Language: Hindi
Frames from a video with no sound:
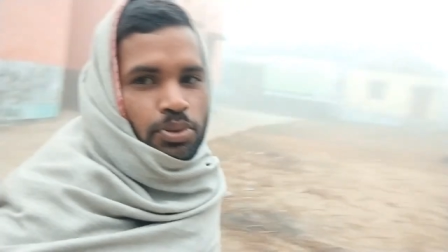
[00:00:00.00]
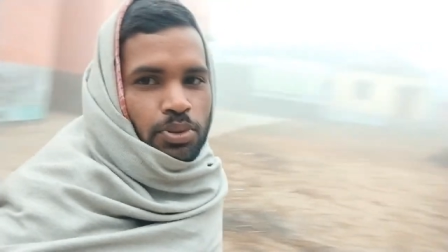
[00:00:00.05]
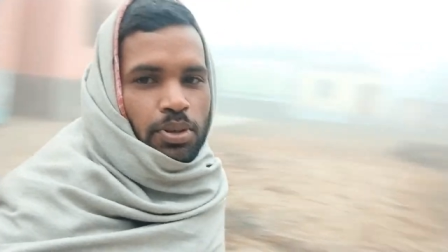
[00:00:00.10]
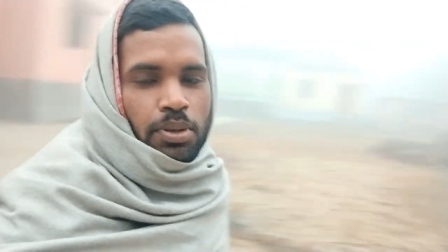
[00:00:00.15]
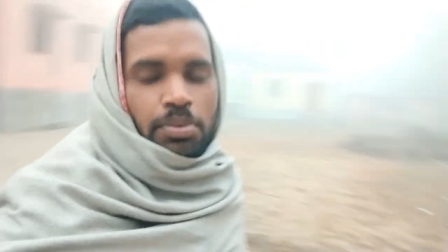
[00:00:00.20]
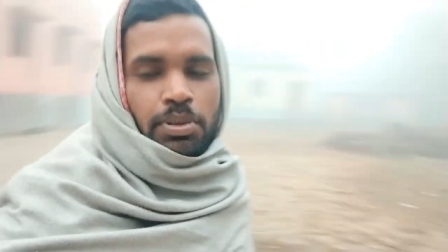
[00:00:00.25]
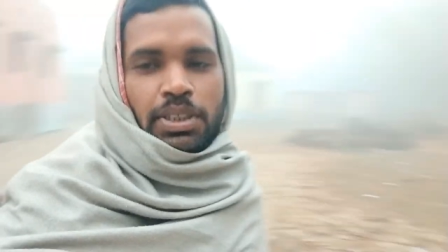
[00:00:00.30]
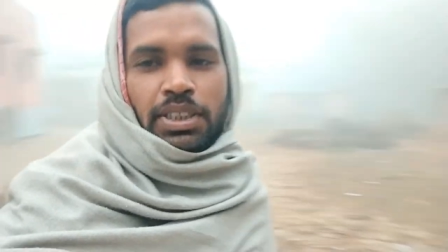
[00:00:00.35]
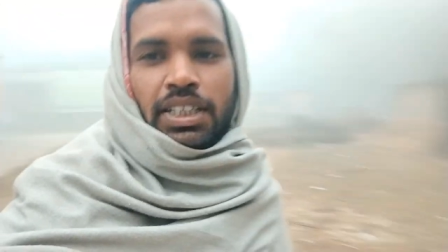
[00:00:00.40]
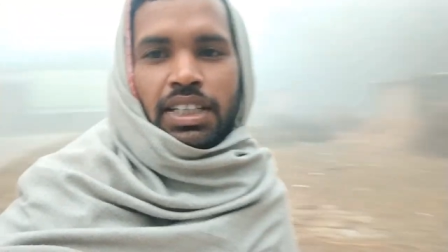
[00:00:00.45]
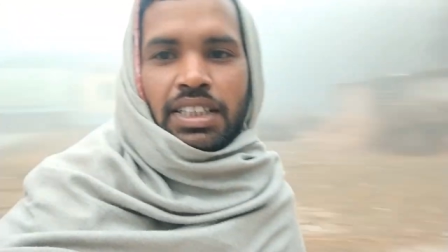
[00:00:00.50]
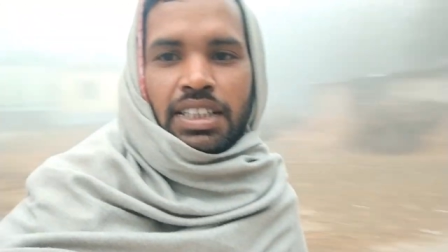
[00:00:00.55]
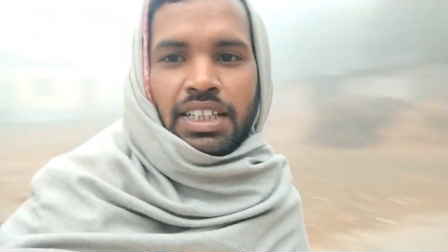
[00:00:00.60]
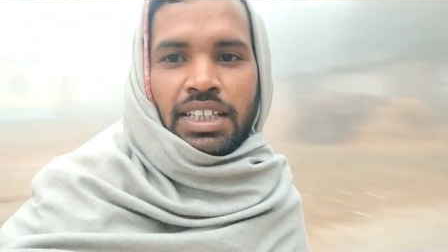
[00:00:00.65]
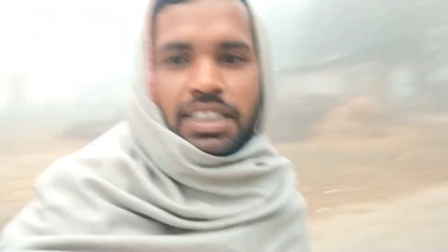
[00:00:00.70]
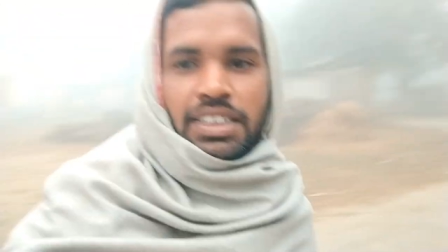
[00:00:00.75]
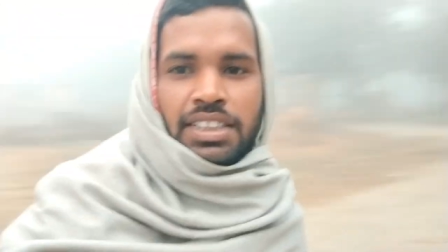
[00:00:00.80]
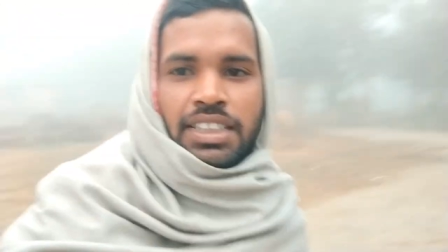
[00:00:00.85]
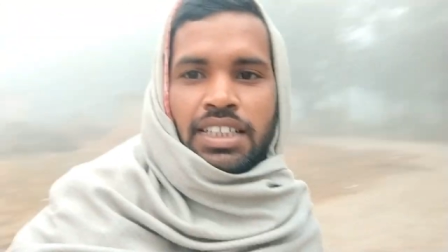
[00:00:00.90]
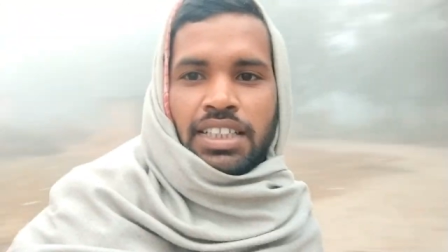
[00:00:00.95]
तो अभी
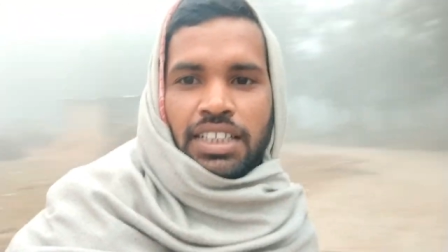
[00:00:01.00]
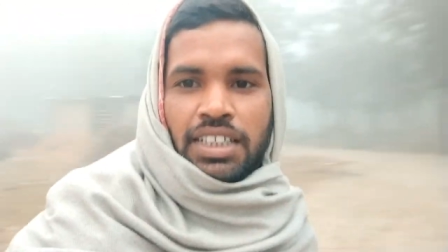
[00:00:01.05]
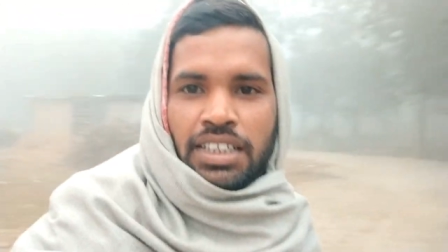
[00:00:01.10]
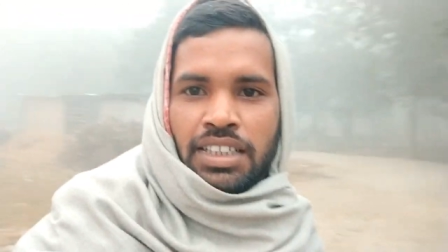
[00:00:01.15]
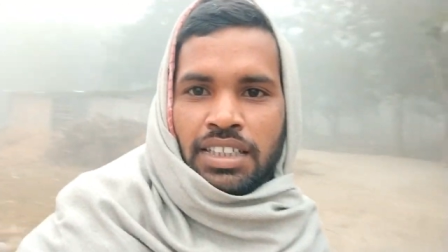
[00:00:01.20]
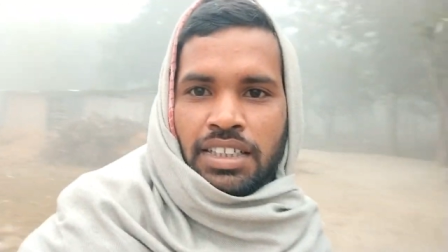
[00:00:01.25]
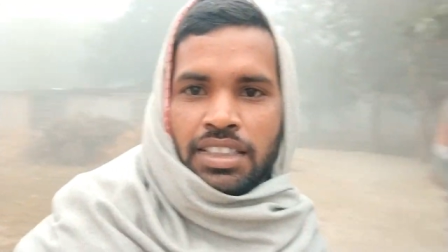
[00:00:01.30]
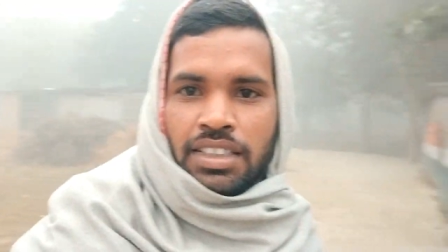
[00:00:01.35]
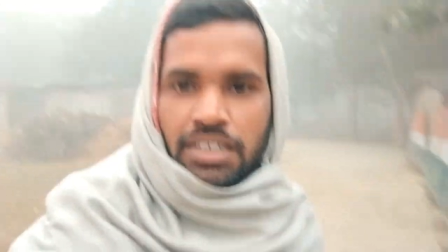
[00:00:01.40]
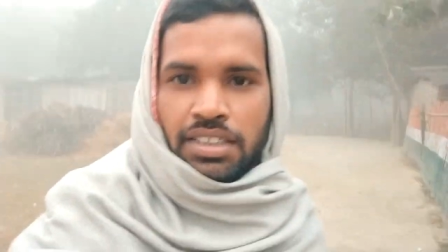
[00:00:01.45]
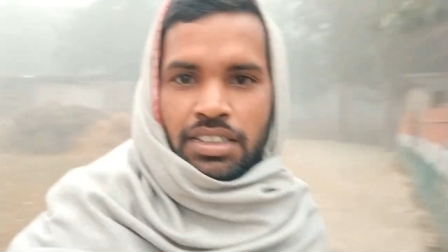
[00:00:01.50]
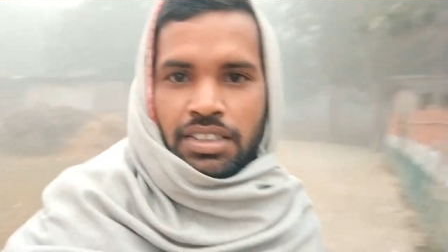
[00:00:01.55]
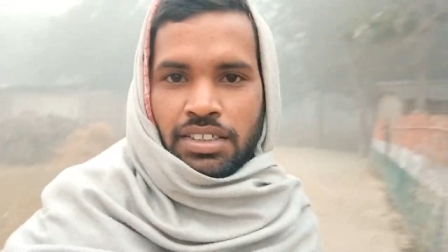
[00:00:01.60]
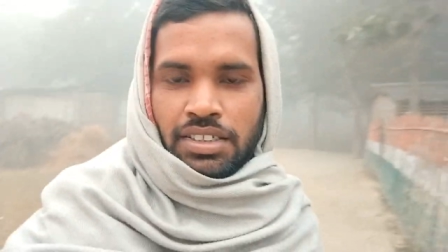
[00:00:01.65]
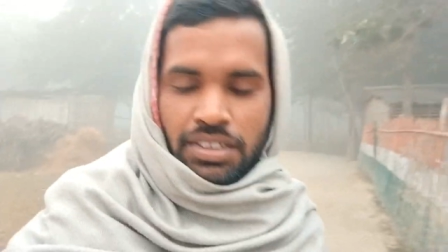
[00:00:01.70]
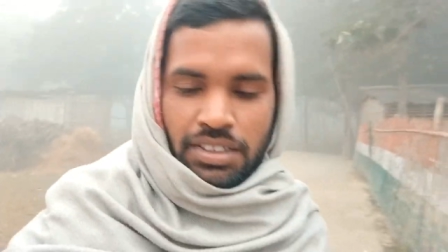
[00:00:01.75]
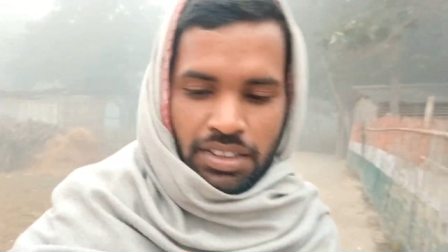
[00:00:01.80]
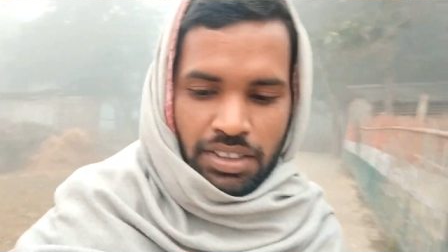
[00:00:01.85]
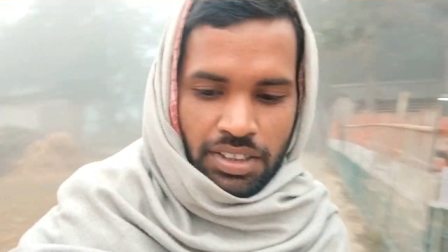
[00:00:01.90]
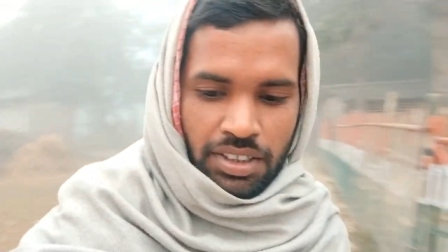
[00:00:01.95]
चलते हैं सीधे
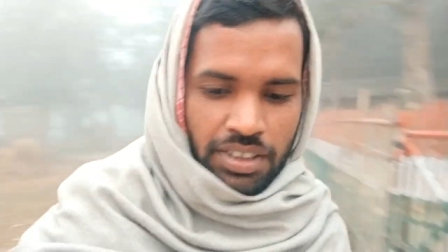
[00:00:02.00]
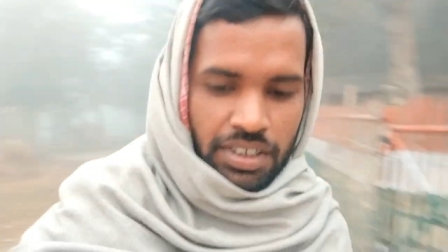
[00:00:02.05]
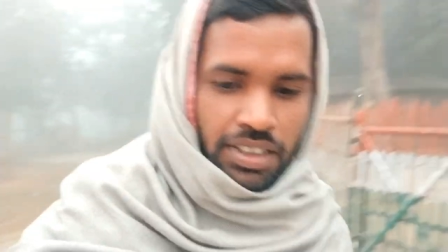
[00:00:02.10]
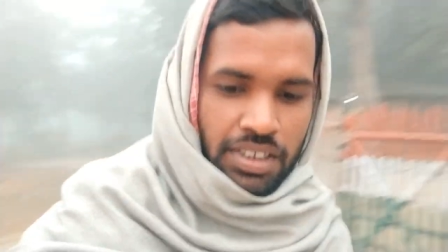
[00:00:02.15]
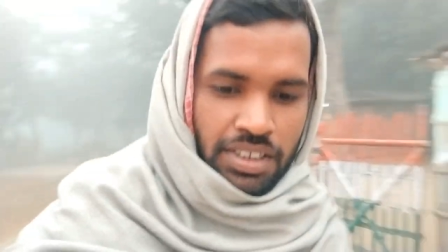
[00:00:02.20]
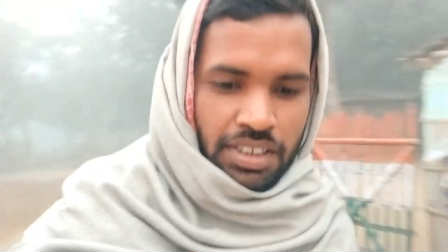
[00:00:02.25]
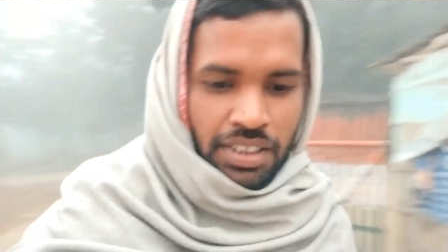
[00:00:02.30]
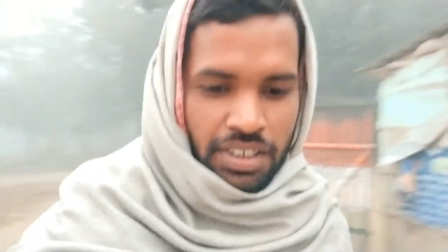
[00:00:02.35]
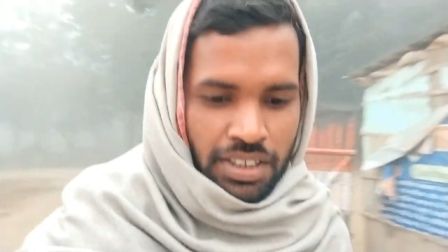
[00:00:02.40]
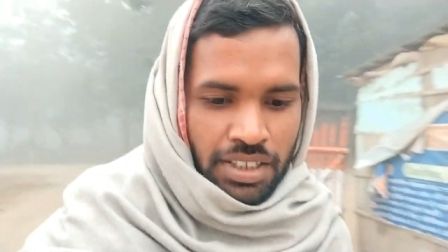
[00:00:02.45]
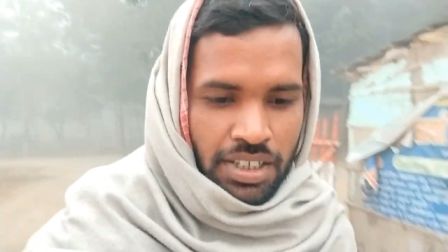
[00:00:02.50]
घर